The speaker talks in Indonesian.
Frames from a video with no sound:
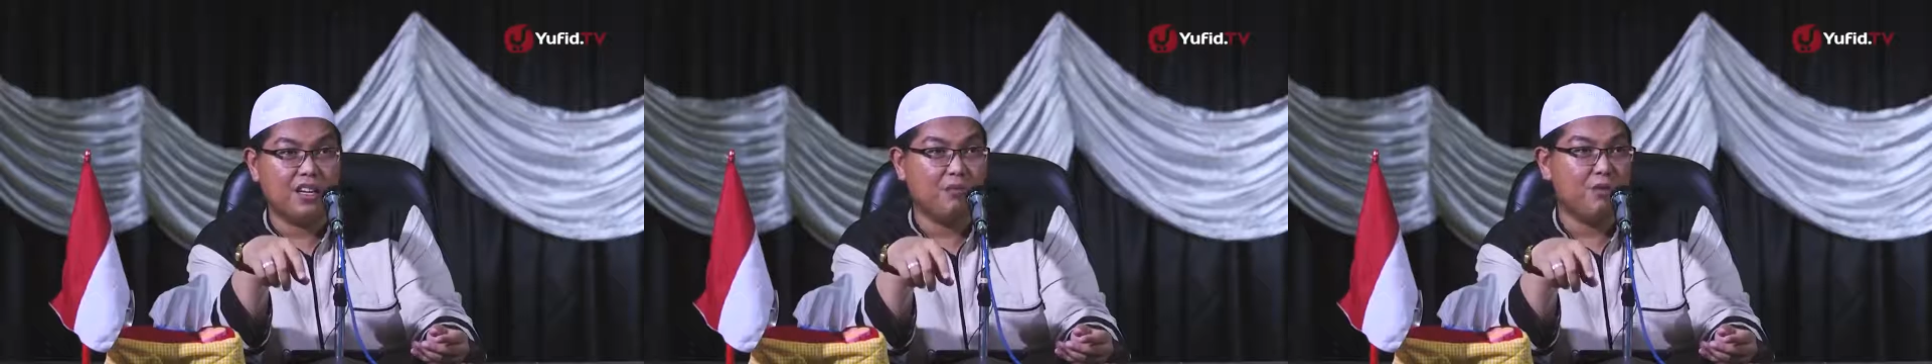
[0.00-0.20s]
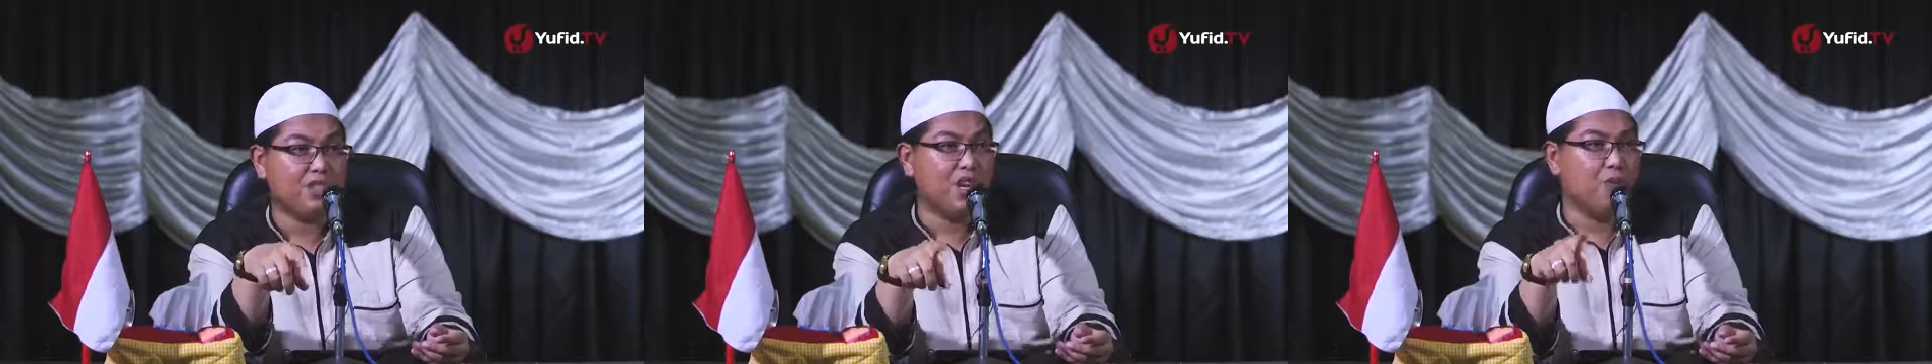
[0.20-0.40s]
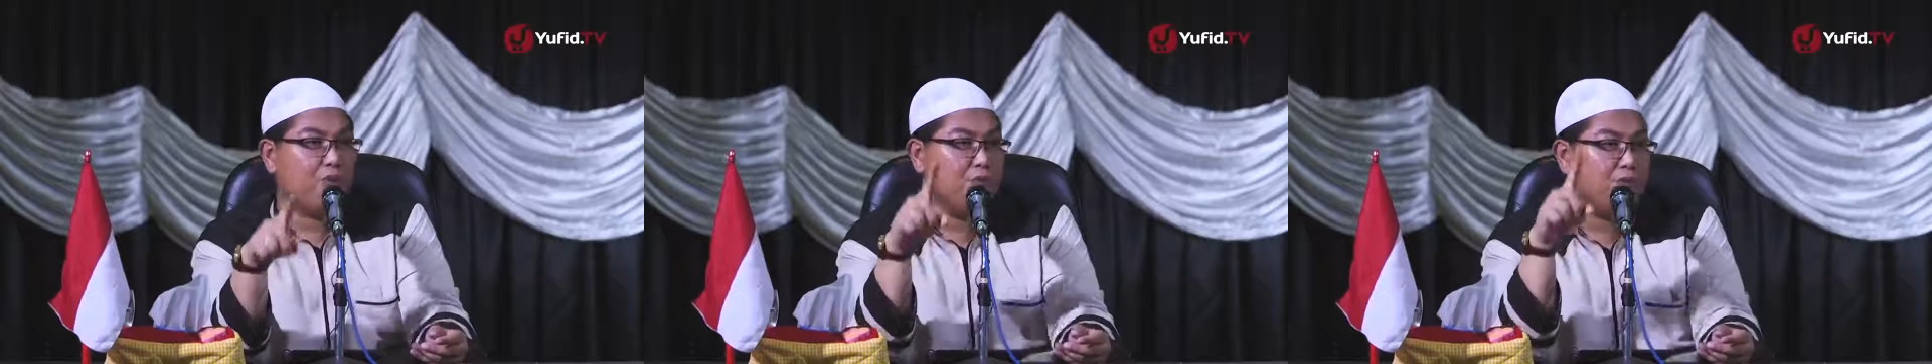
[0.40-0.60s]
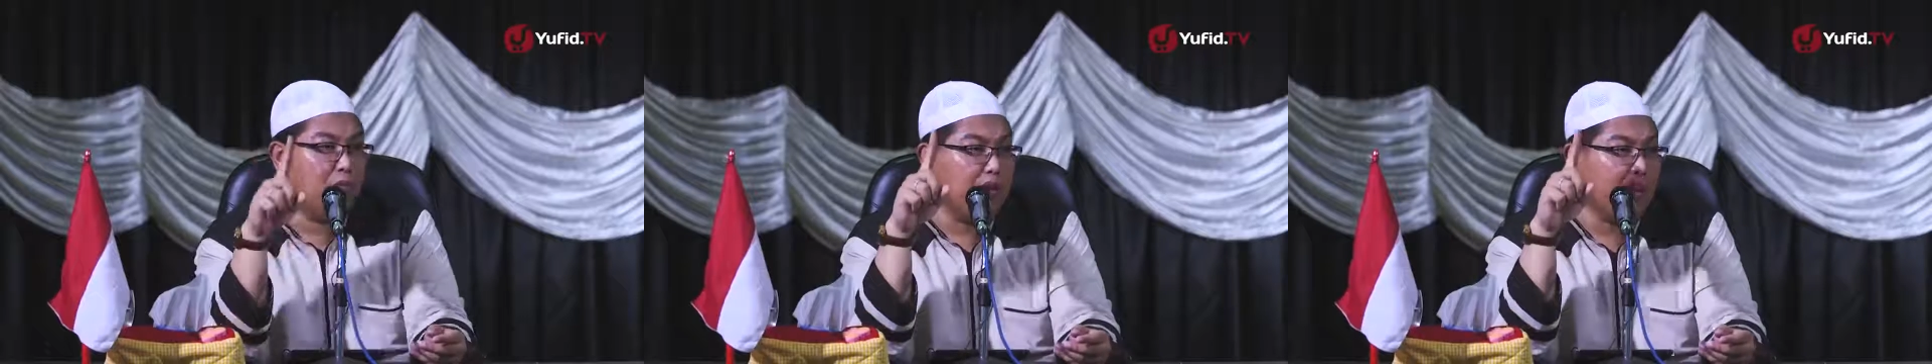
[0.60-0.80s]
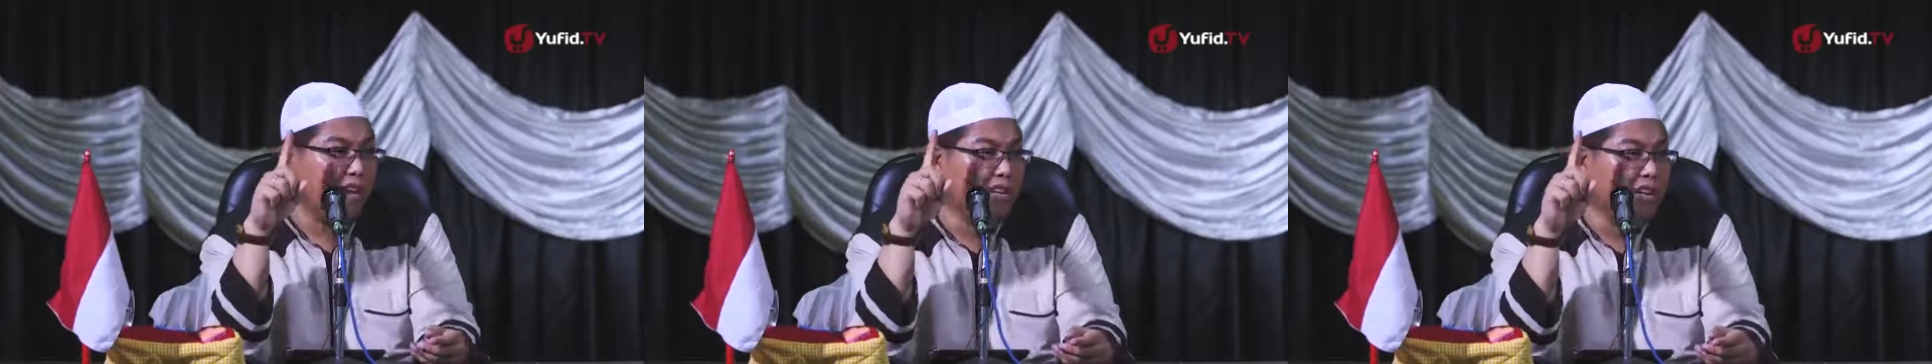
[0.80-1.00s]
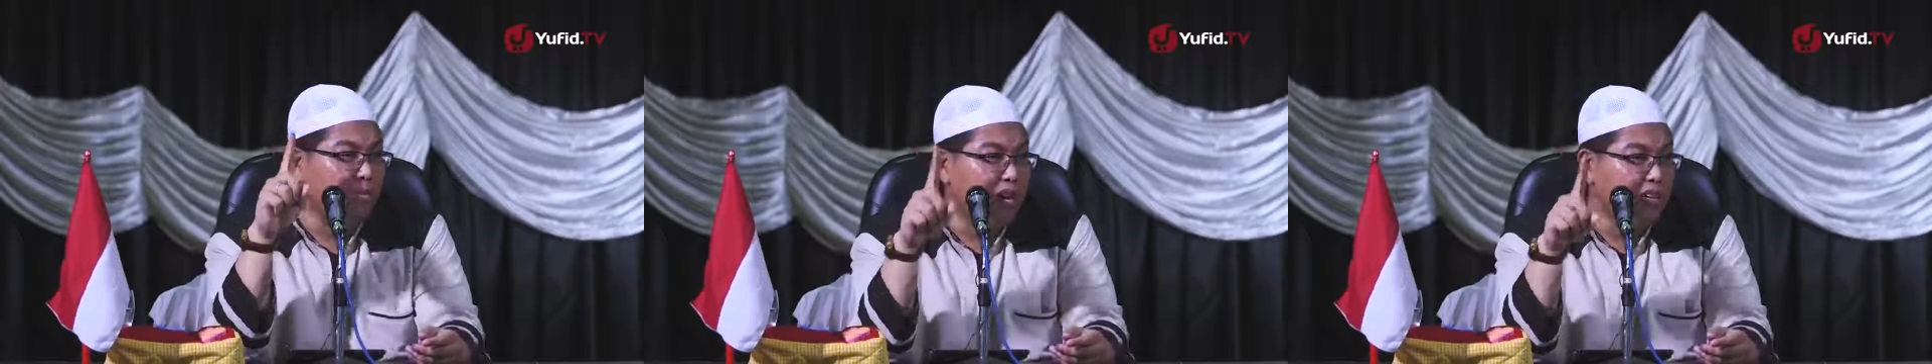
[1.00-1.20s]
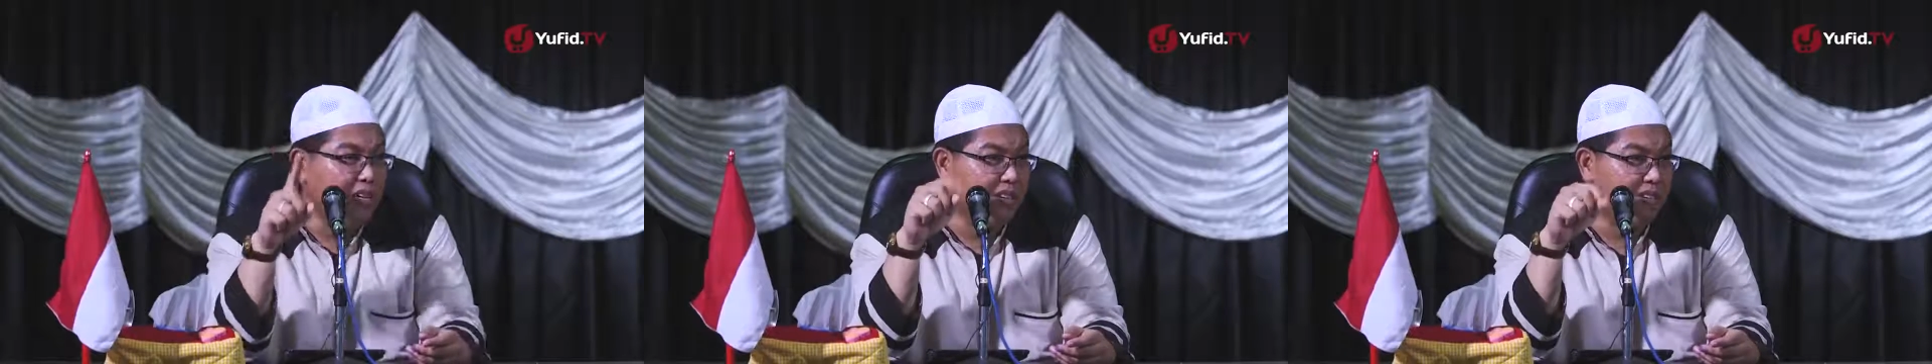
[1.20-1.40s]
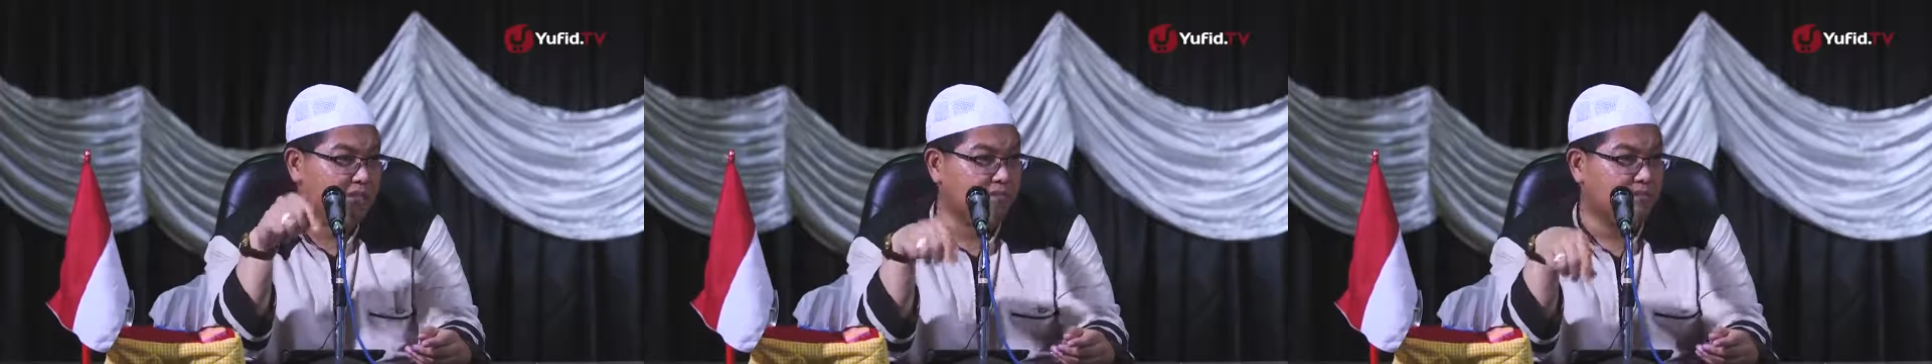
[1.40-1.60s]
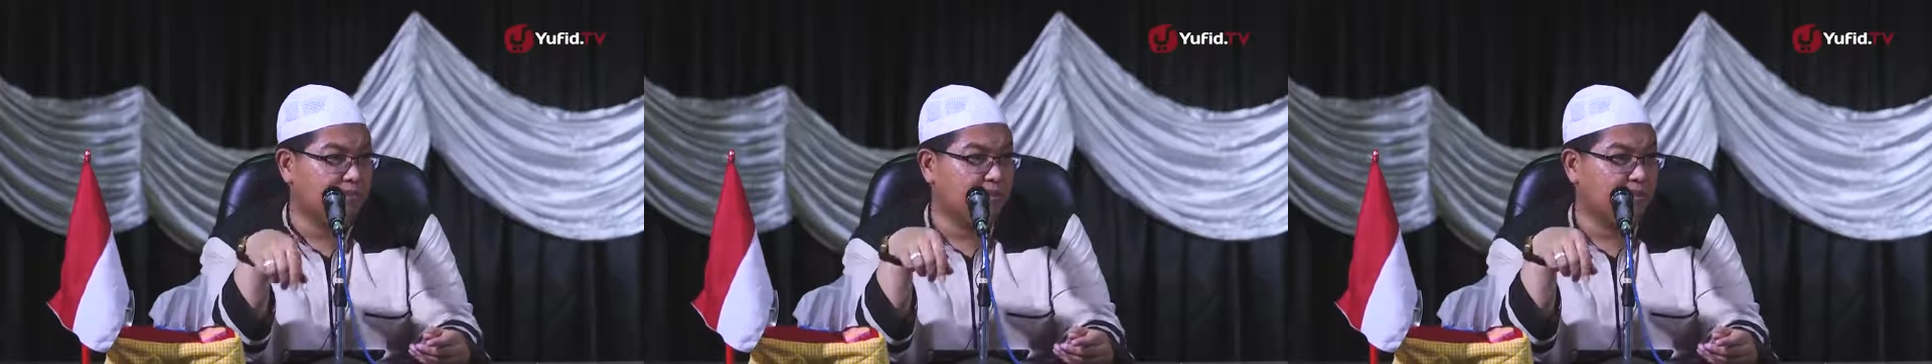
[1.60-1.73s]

ya, meskipun mobil Anda banyak,